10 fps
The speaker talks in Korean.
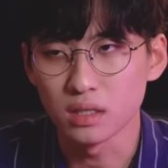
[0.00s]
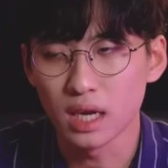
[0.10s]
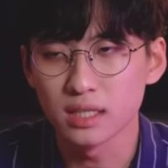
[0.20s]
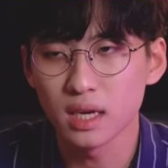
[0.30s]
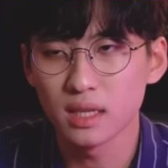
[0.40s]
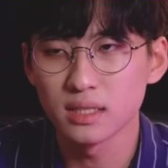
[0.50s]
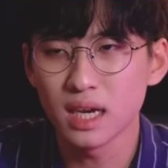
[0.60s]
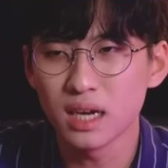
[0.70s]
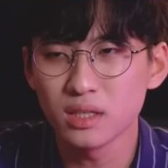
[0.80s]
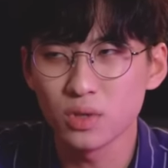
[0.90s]
자식에 대한
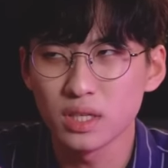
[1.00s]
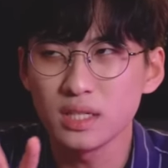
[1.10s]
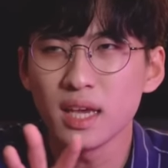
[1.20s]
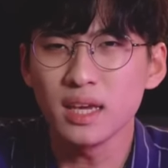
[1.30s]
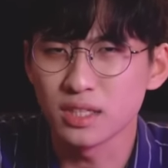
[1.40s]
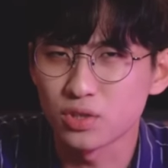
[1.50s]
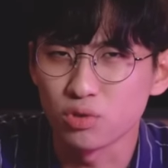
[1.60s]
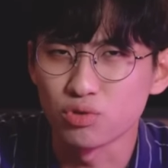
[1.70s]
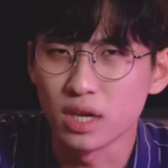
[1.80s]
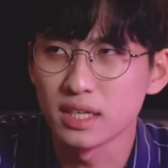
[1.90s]
사랑 뒤에는 희생이
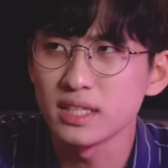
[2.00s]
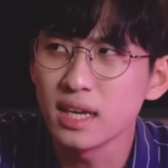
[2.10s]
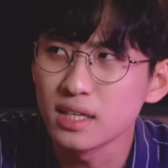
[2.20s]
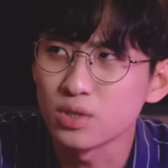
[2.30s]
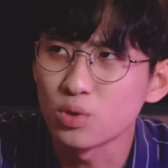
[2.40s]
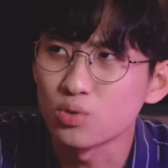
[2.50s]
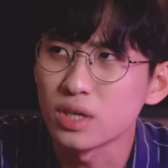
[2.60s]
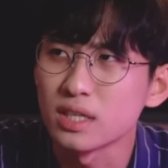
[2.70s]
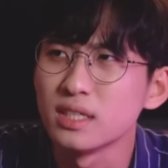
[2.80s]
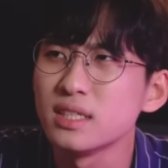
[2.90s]
있었구나, 희생이
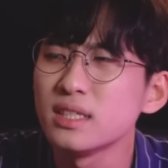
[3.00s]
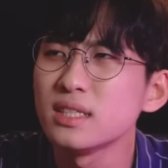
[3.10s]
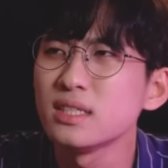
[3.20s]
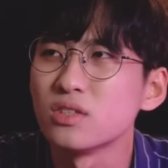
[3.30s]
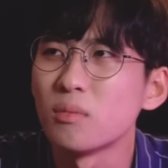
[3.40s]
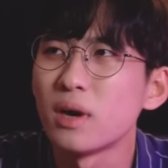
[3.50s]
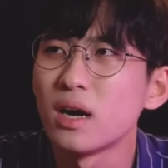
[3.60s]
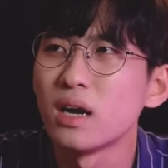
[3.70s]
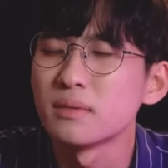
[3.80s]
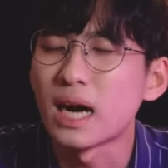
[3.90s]
있었구나. 그
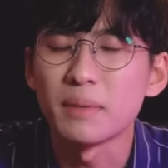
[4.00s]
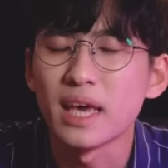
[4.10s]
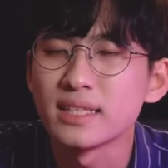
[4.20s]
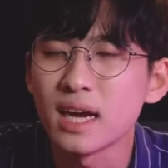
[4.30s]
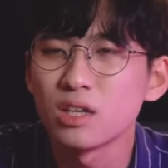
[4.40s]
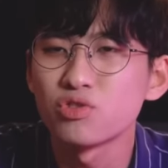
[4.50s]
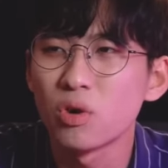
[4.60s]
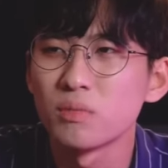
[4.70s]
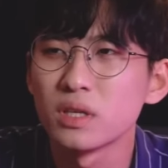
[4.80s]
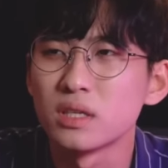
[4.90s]
정말 감히 예상할 수도
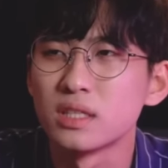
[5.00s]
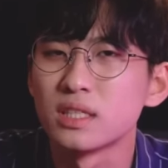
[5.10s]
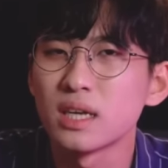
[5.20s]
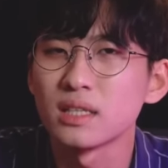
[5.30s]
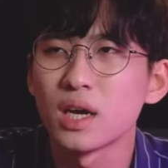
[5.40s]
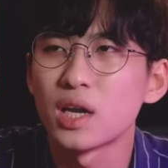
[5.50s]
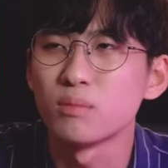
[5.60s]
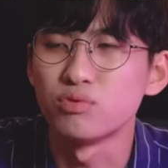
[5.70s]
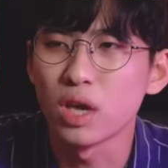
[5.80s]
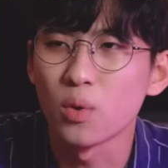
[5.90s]
없는 그 직장 생활의
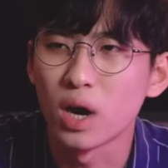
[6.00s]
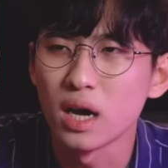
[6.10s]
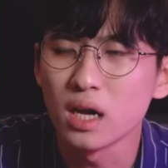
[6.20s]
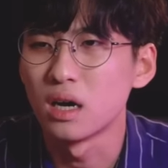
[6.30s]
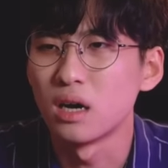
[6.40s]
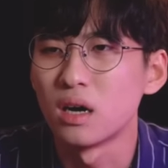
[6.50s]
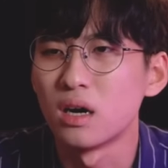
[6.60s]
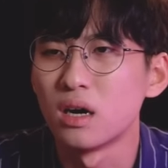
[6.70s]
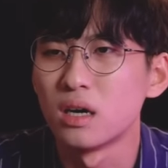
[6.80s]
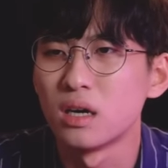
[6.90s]
무게와
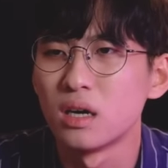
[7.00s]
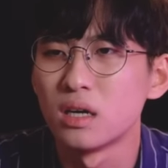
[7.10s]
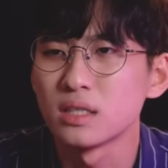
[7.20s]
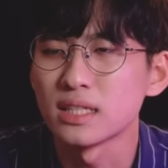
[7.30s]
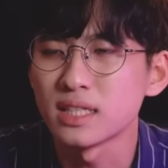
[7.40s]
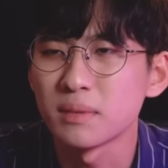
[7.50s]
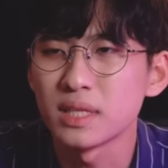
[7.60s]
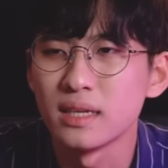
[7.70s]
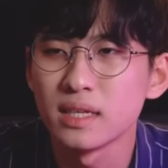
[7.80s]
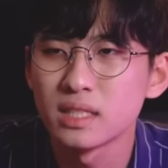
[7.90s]
어, 자식이 참
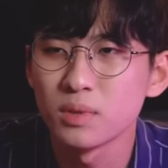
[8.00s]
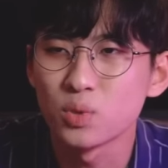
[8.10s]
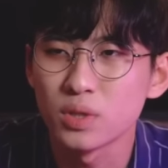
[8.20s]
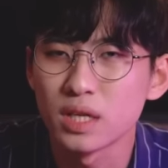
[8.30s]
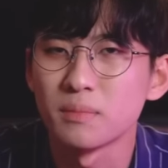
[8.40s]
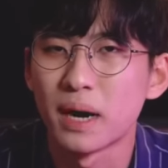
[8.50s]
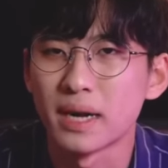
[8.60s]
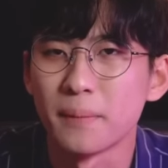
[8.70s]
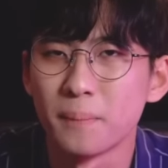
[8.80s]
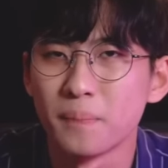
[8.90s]
잘 됐으면 좋겠다는
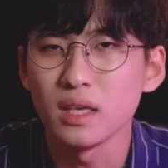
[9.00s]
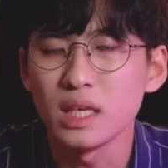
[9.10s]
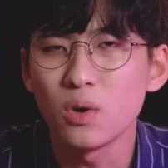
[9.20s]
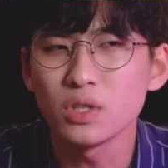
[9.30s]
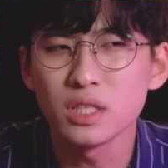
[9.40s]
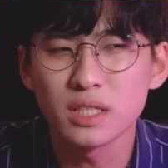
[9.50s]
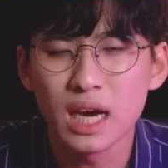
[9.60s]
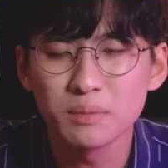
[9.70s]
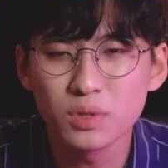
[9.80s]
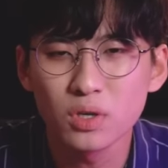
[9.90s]
바람, 이것이 이제
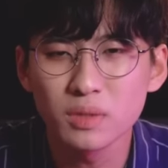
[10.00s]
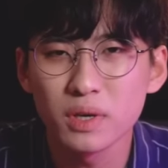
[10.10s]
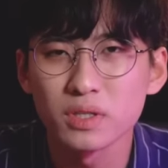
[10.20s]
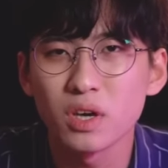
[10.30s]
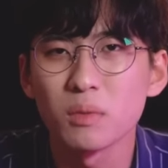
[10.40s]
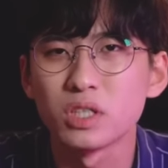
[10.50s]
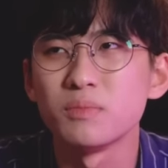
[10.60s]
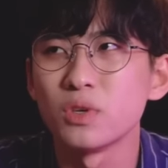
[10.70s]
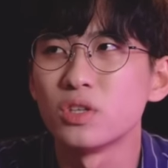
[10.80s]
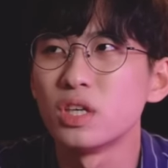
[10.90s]
합쳐지면서
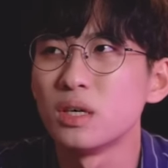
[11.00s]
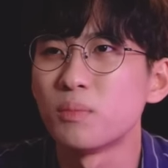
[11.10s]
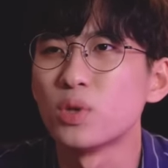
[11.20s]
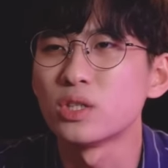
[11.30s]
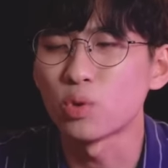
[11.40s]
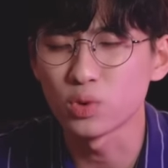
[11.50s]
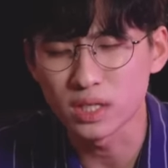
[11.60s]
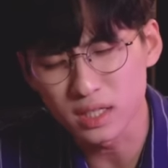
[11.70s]
몇십 년을 보내셨구나.